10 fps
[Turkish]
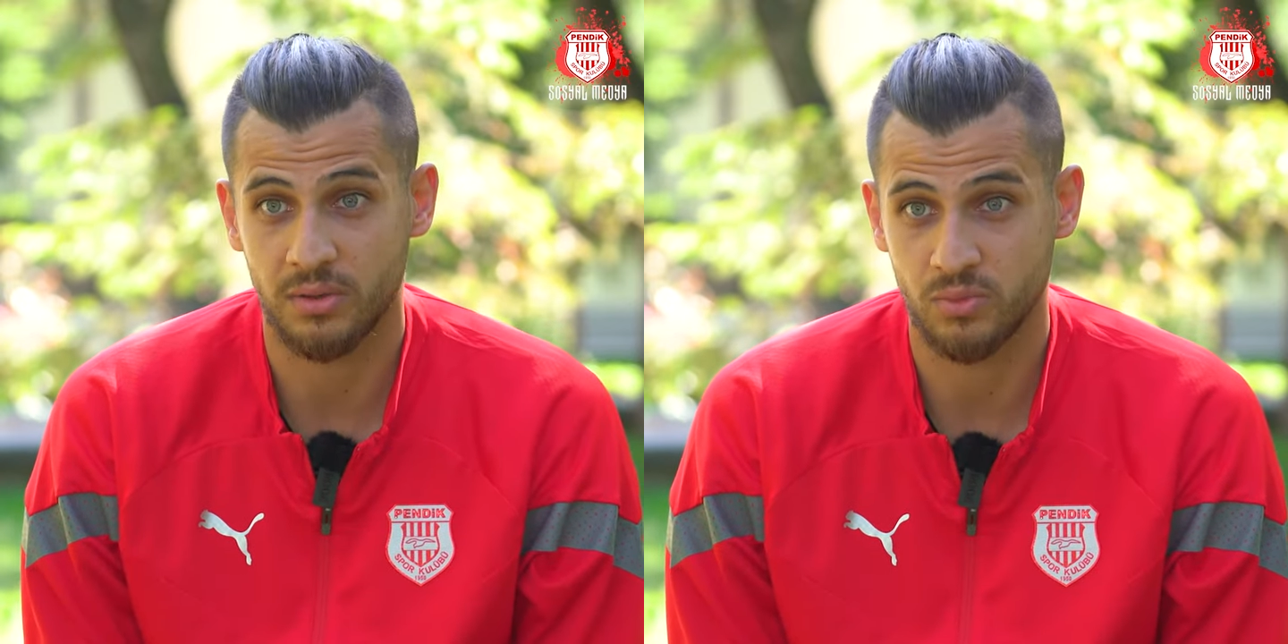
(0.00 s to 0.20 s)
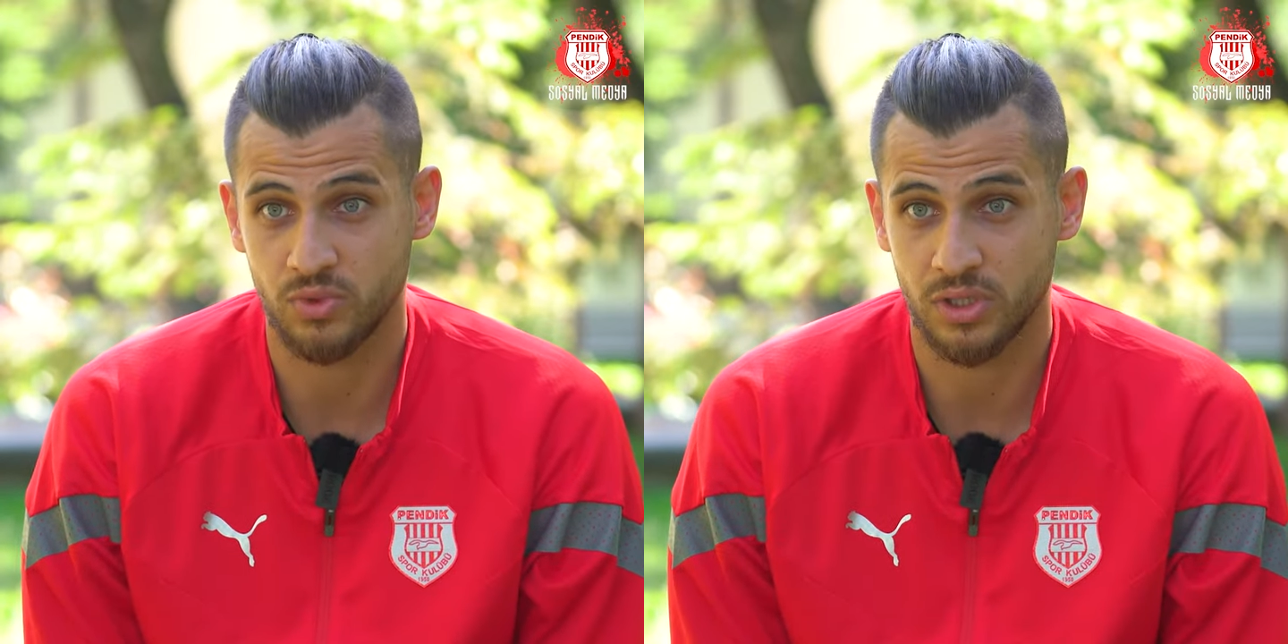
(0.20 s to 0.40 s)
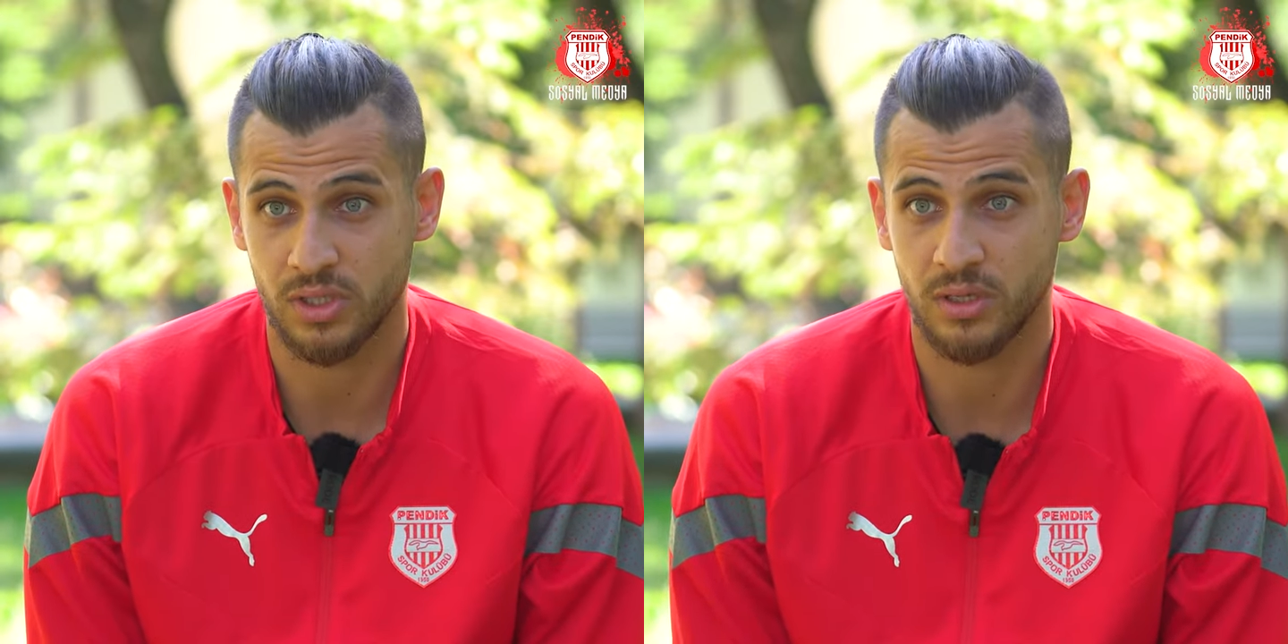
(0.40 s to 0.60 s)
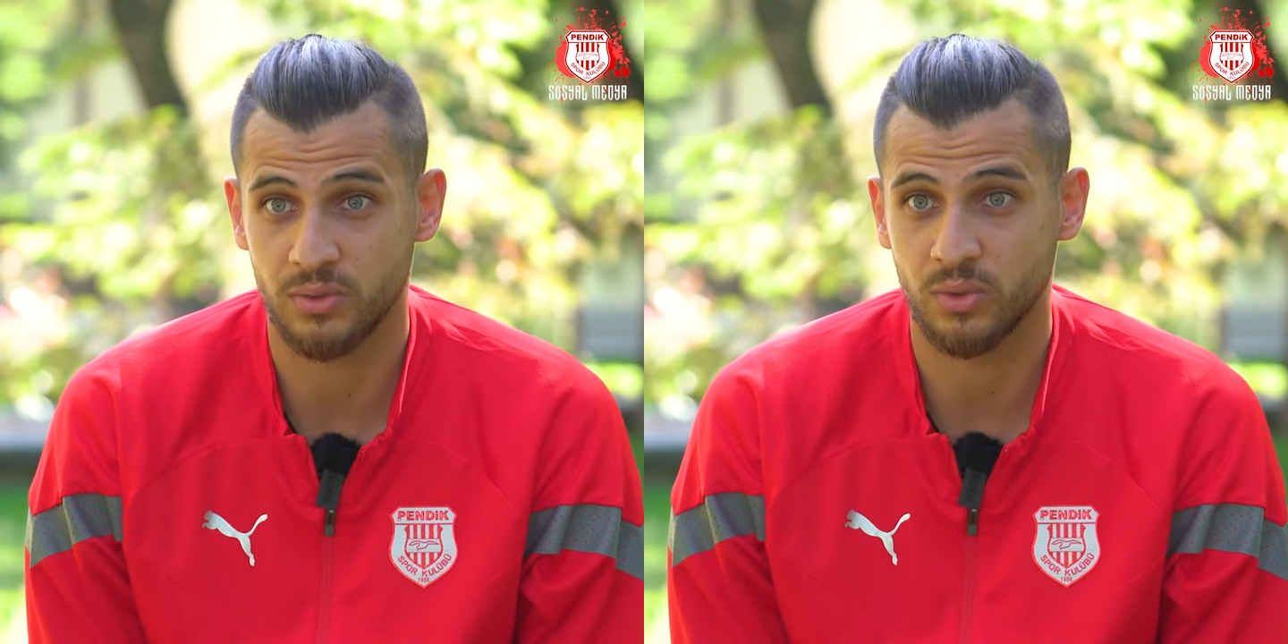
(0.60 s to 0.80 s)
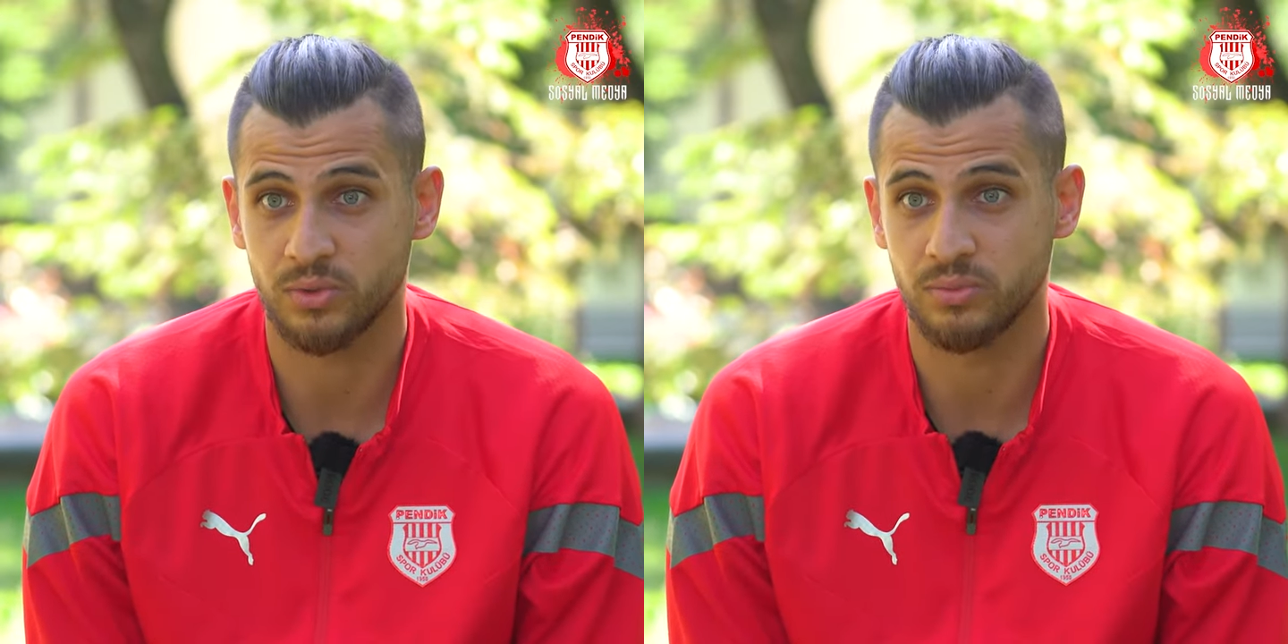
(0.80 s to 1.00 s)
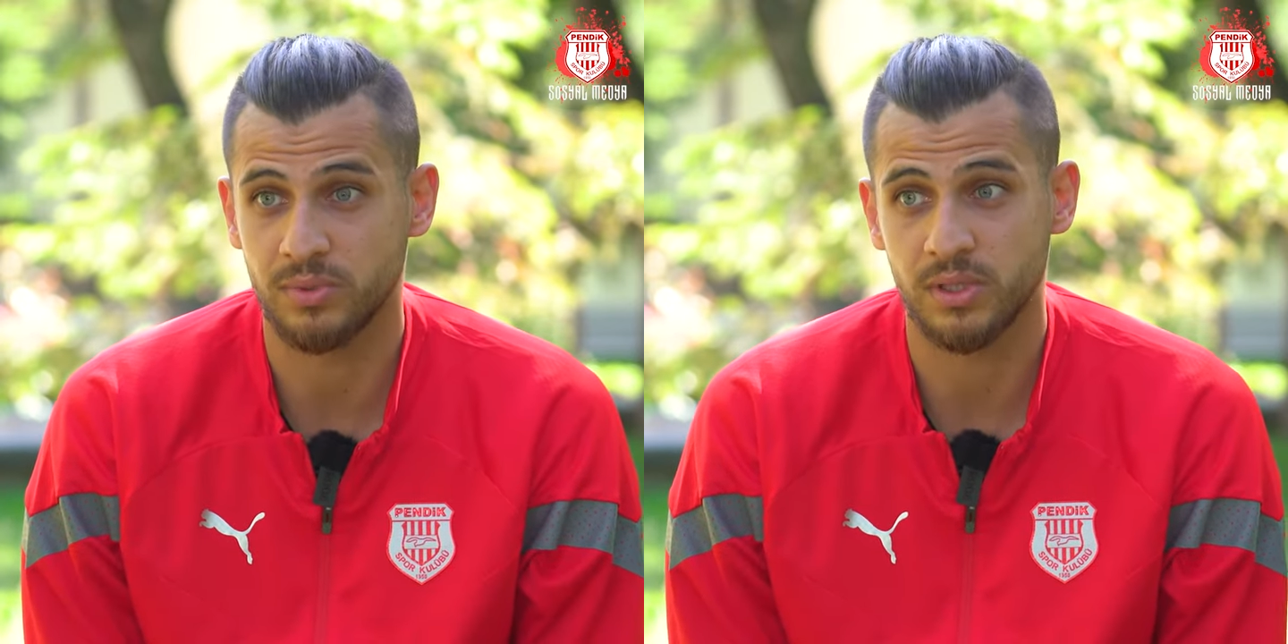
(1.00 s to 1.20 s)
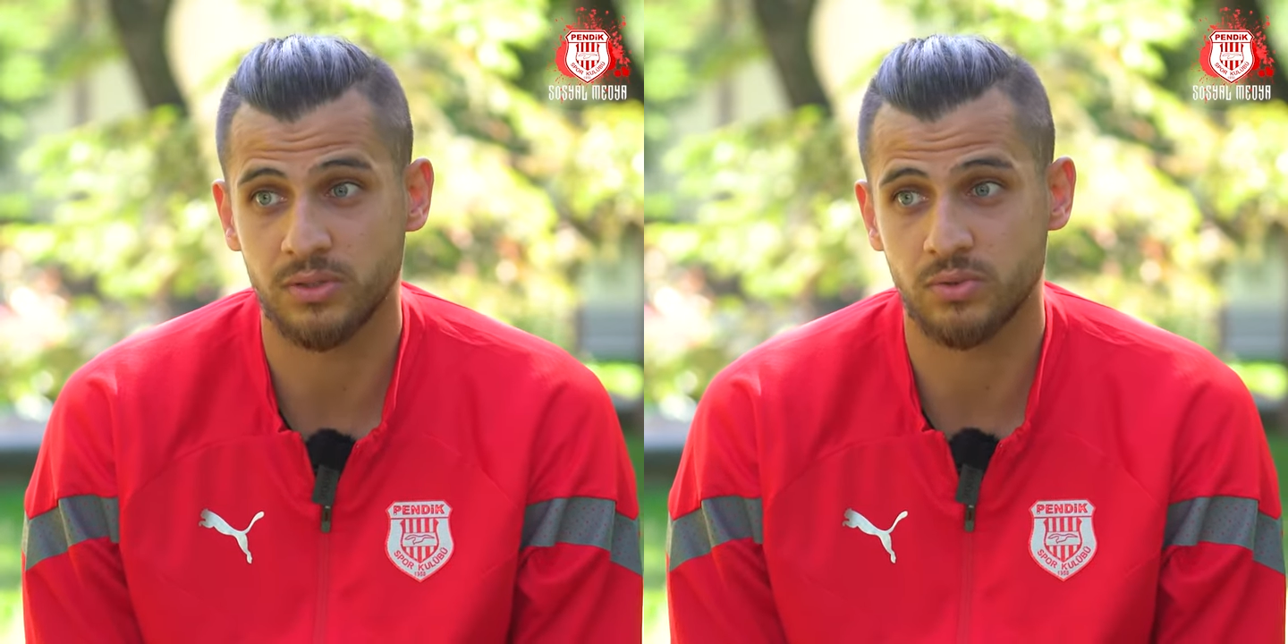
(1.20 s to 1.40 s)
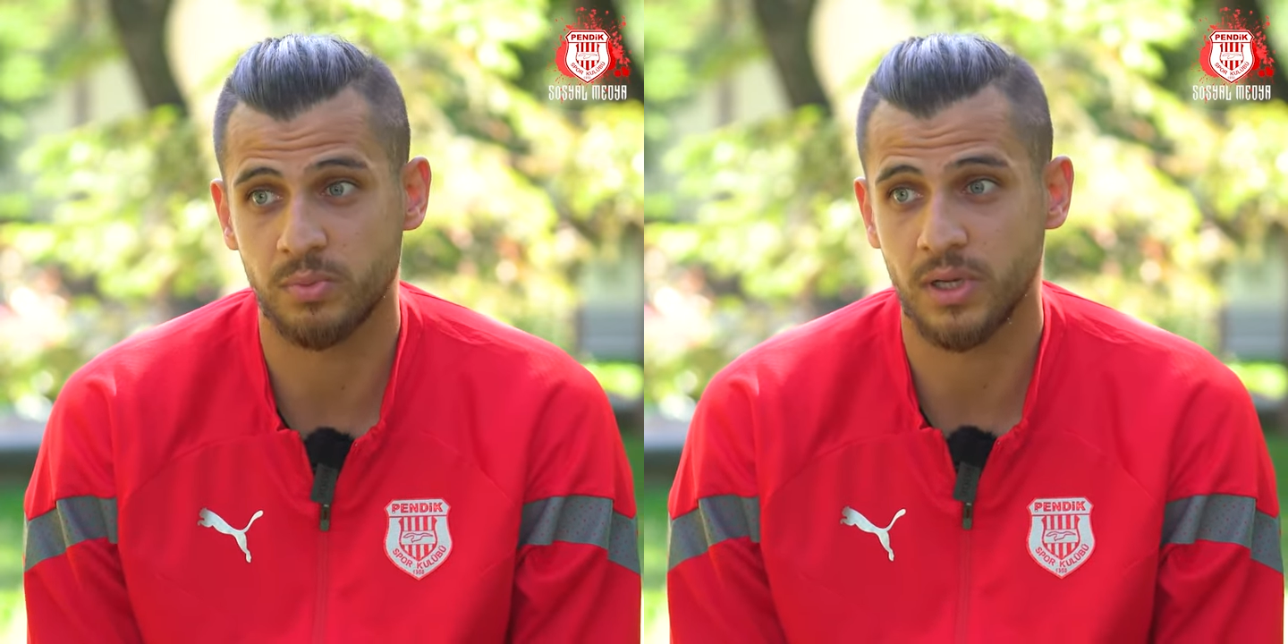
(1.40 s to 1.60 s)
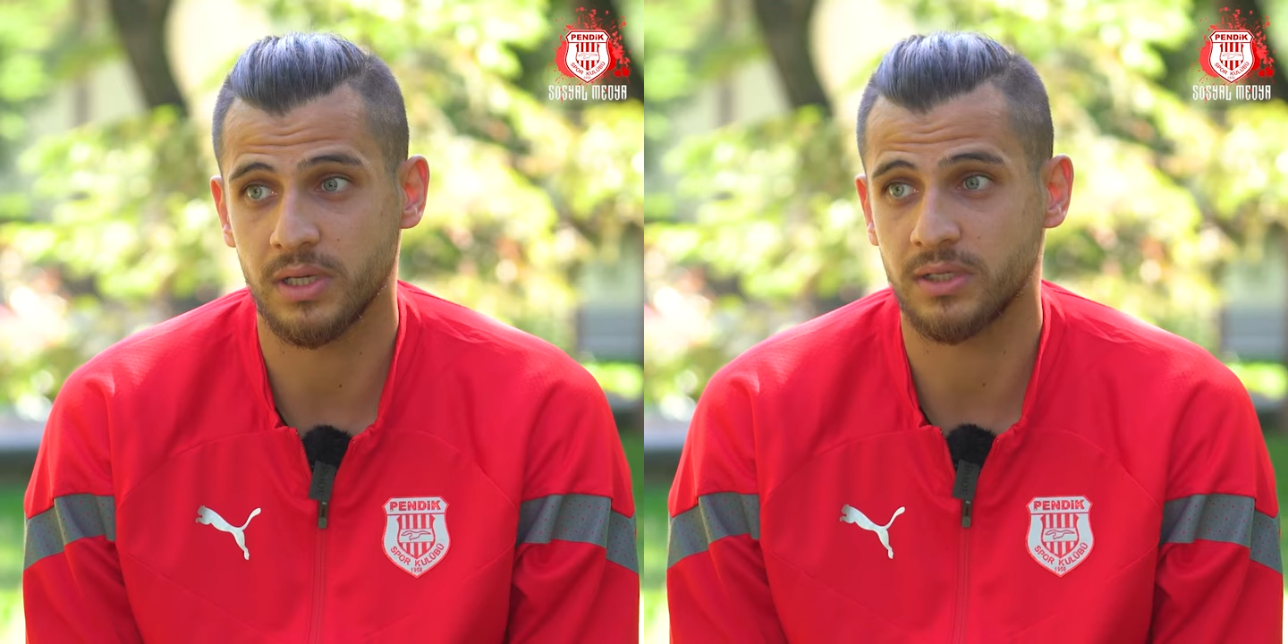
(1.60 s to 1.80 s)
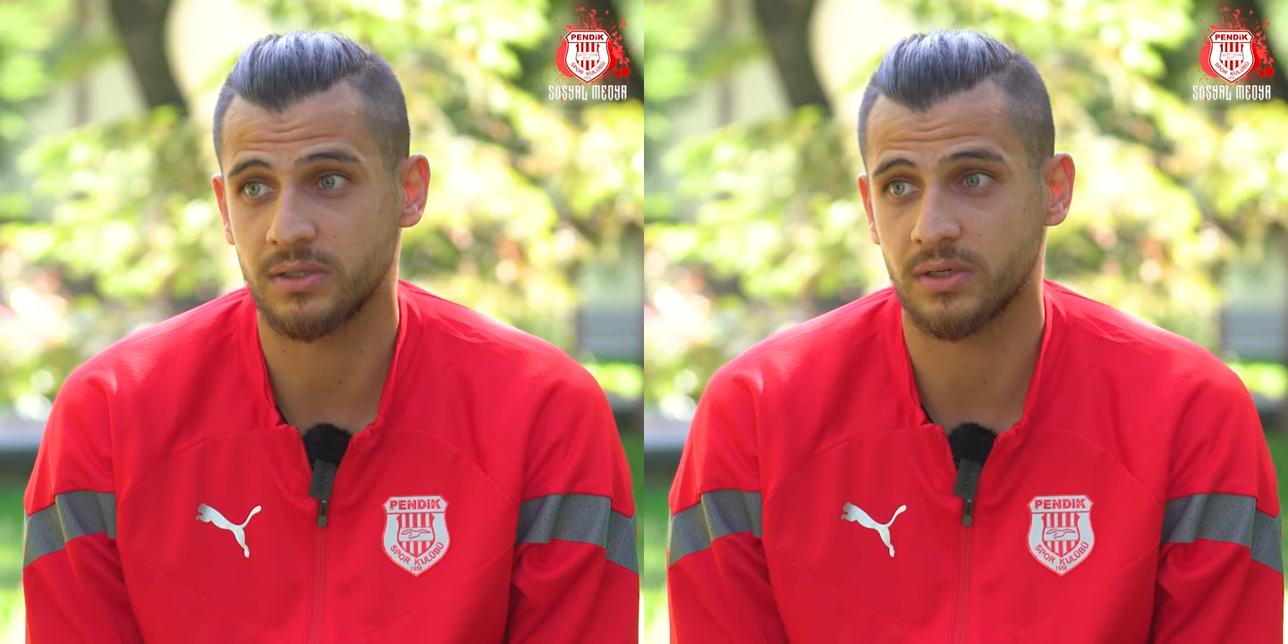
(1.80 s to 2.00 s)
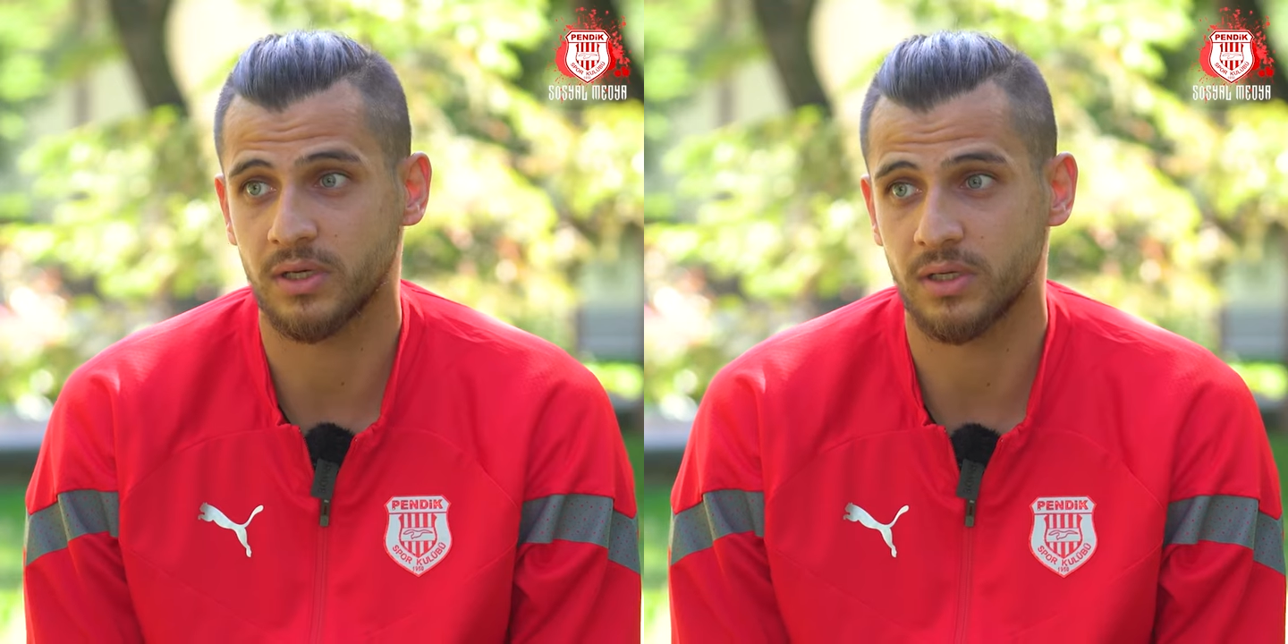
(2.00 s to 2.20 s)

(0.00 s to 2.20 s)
mücadelenin olduğu bir lig. Süper Lig e,